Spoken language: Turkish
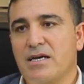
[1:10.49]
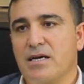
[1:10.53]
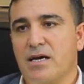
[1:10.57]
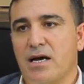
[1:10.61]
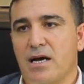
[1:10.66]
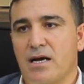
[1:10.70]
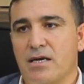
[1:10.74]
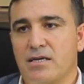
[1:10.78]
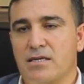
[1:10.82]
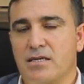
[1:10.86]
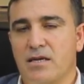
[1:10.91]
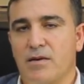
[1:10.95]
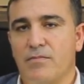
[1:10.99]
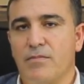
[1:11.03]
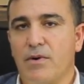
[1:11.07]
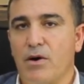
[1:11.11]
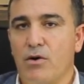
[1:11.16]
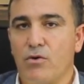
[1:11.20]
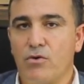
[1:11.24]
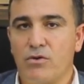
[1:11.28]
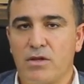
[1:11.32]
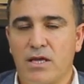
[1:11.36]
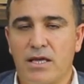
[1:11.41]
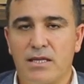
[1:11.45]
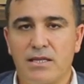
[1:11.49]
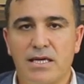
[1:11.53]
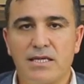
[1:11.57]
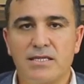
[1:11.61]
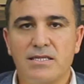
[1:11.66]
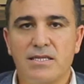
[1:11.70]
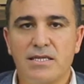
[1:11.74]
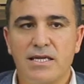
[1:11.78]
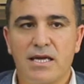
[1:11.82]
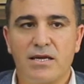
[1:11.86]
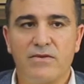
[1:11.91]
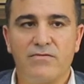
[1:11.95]
akraba
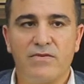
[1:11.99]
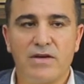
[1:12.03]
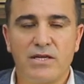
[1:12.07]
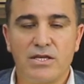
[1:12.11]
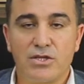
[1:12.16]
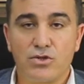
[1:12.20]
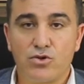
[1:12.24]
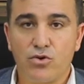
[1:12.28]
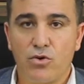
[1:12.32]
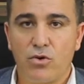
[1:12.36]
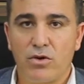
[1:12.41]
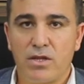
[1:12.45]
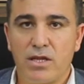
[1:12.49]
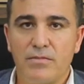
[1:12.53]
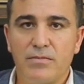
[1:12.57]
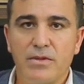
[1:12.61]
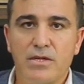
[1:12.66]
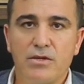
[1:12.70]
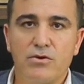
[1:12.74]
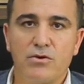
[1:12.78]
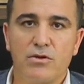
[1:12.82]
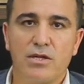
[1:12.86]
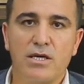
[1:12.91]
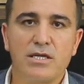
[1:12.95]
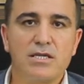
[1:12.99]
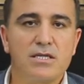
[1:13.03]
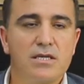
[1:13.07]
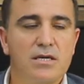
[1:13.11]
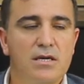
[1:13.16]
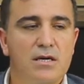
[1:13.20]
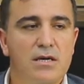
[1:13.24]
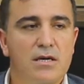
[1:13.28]
olanlar direkt verici olabiliyorlar.